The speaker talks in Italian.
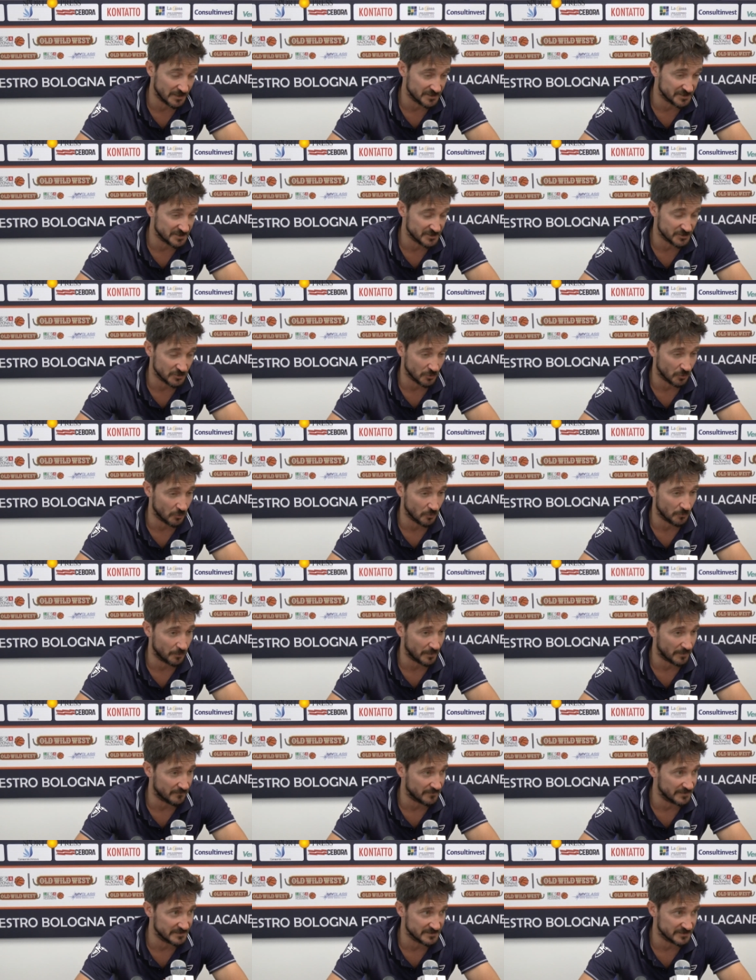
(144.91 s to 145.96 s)
nel senso non
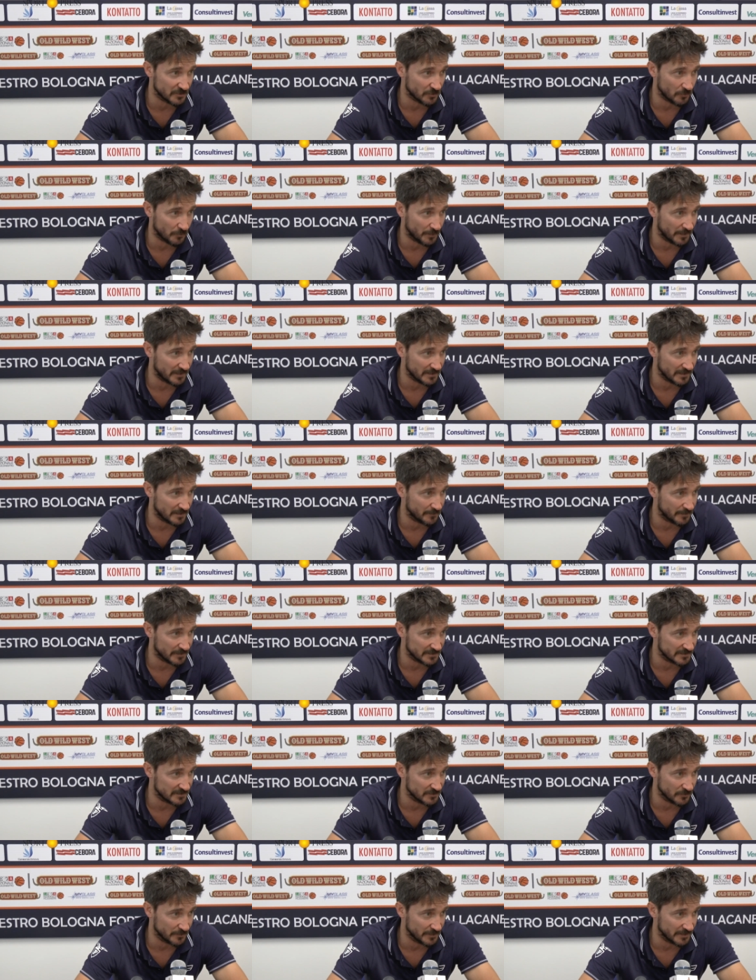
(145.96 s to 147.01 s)
per vincere o perdere la partita di